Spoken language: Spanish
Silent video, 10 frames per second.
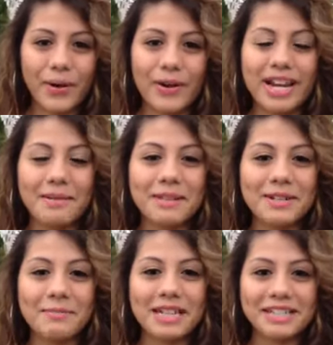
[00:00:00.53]
Hola, mi
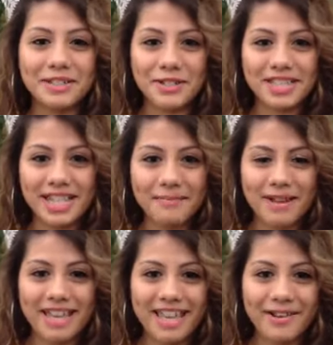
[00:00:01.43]
nombre es Jocelyn
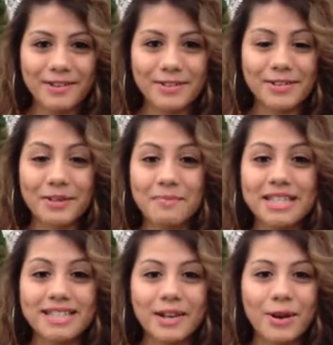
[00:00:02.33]
Vallejo, soy
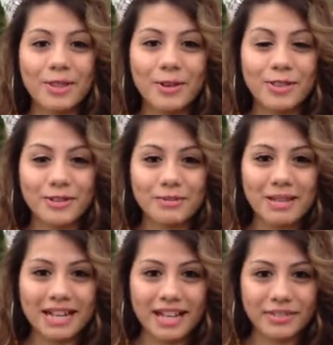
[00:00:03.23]
Miss Ecuador
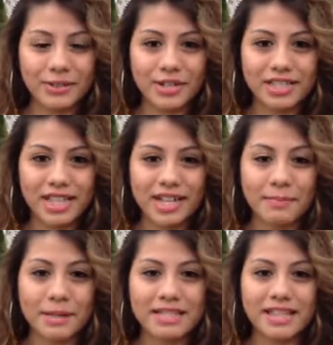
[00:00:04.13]
2014 y
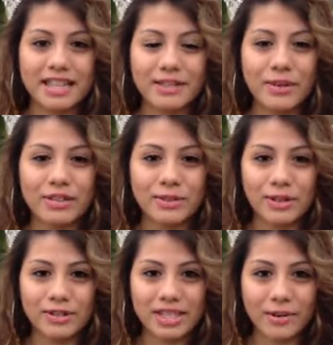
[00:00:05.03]
represento a todos
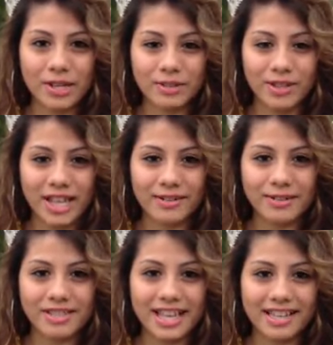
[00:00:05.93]
los
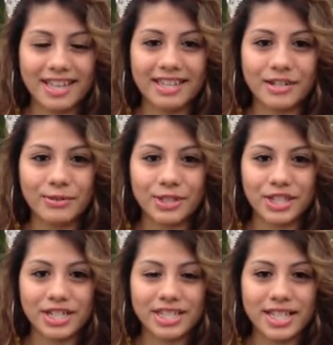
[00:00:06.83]
ecuatorianos de aquí de New
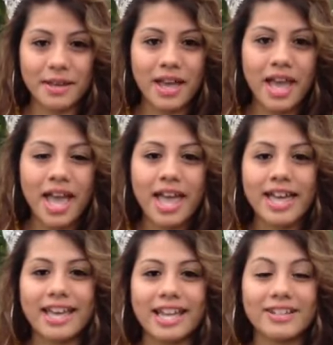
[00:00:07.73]
Jersey
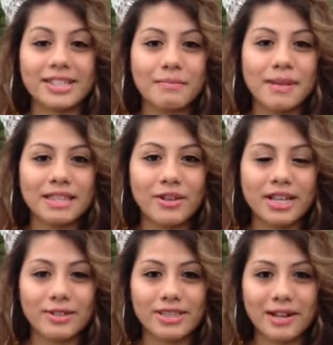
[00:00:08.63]
y los invito a
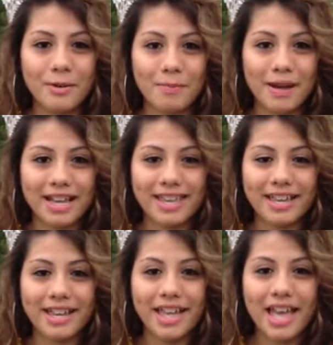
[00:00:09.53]
que nos
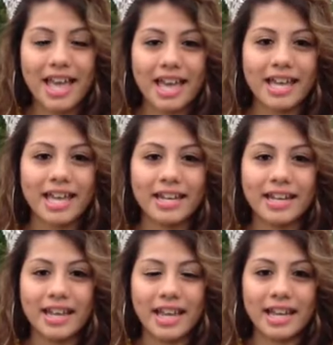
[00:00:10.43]
acompañen
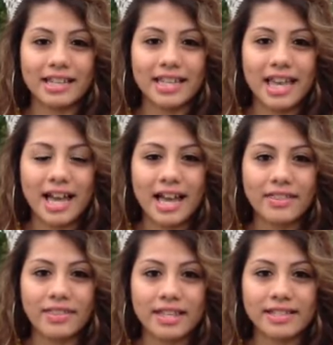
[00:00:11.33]
en el día
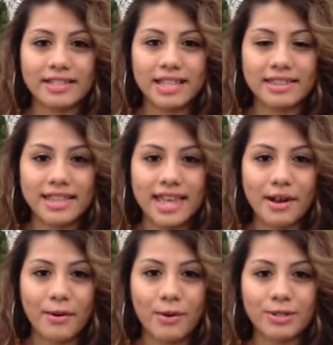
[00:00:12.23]
17 de
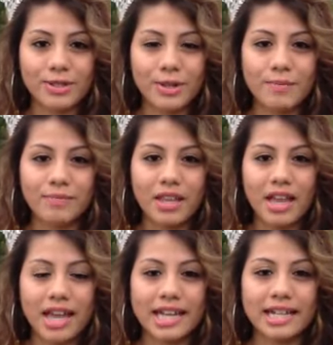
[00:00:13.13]
agosto
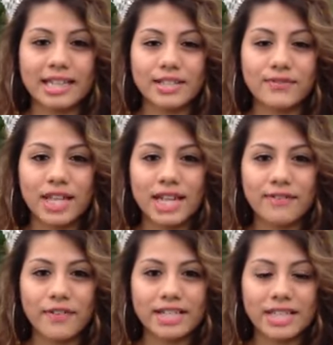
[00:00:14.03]
en el desfile y
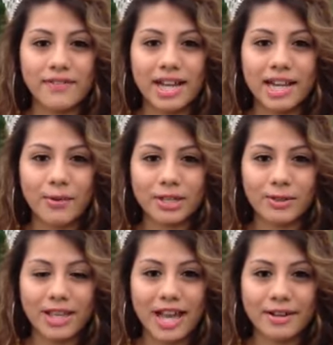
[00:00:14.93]
festival
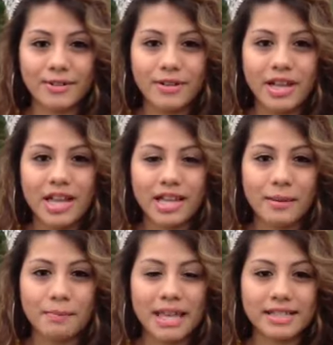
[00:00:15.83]
ecuatoriano que
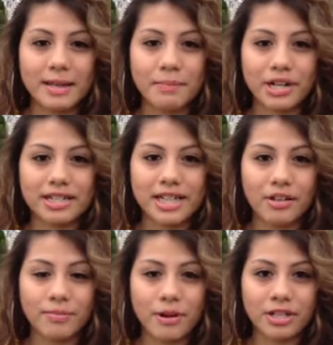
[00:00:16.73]
empieza por el
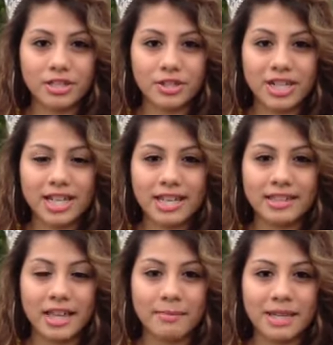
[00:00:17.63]
South Broad Street y
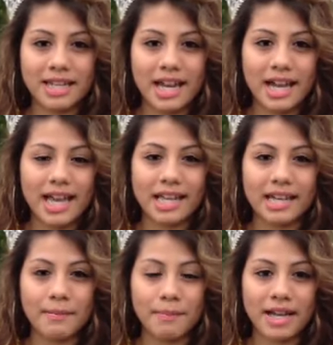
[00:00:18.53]
termina en
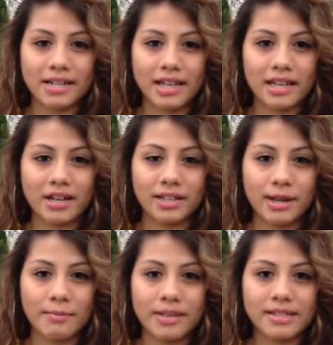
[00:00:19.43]
el Parque
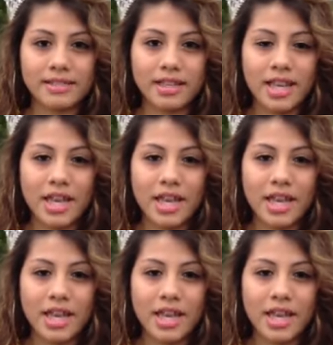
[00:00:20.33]
Columbus